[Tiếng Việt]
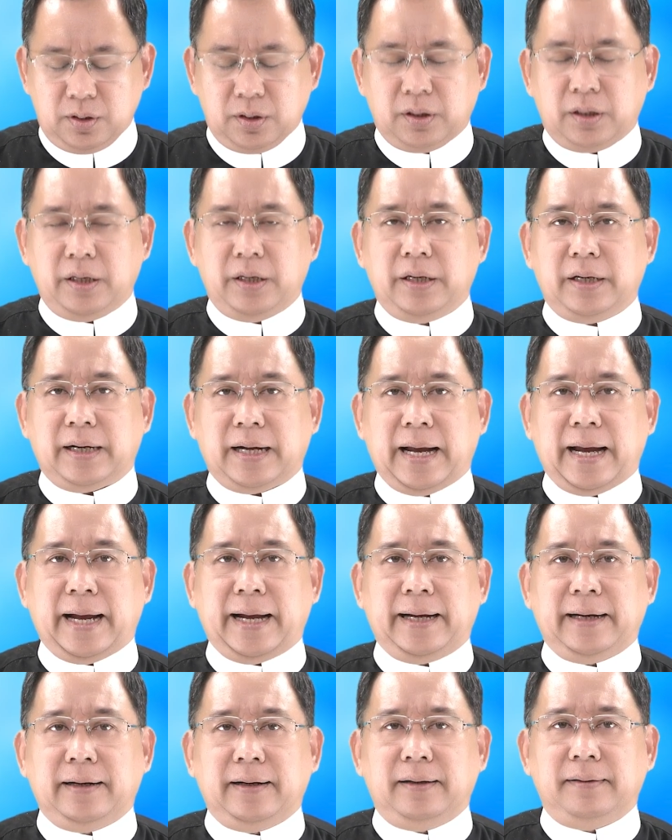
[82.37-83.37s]
thì
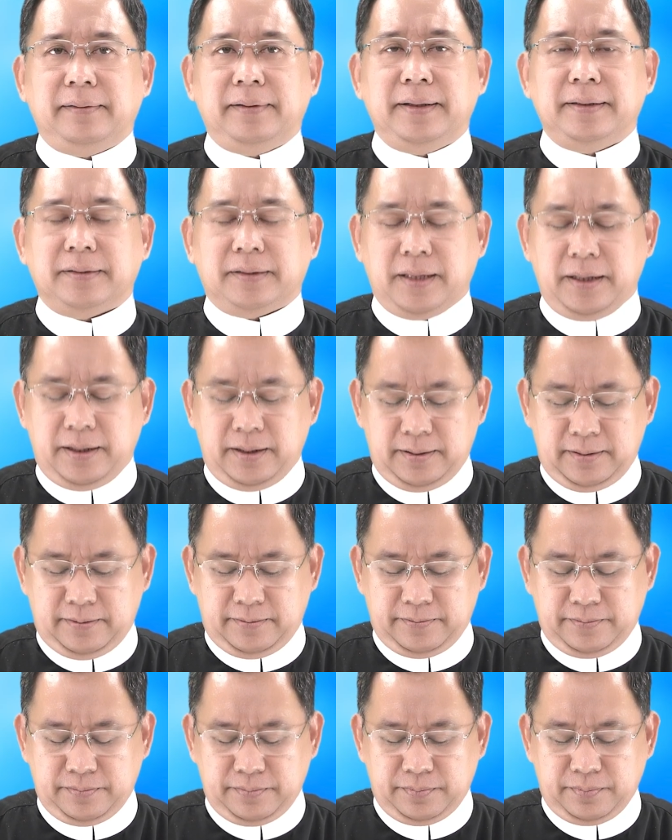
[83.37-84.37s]
ngài lên tiếng